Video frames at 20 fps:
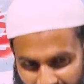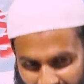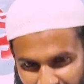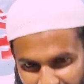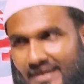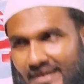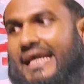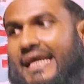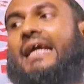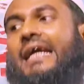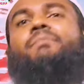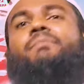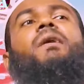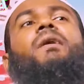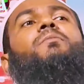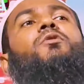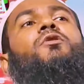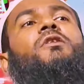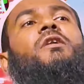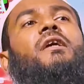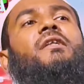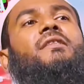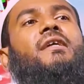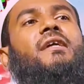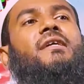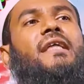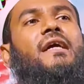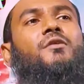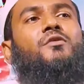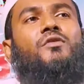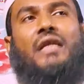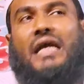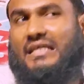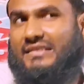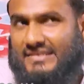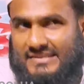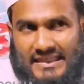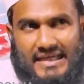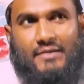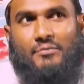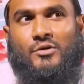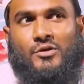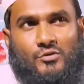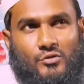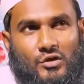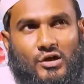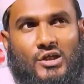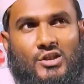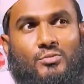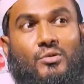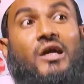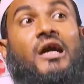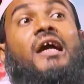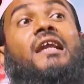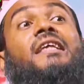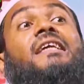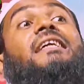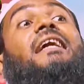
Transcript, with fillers: এইবারে একবার ভোটটা দিয়ে দেখো রাস্তা এমন করে দিব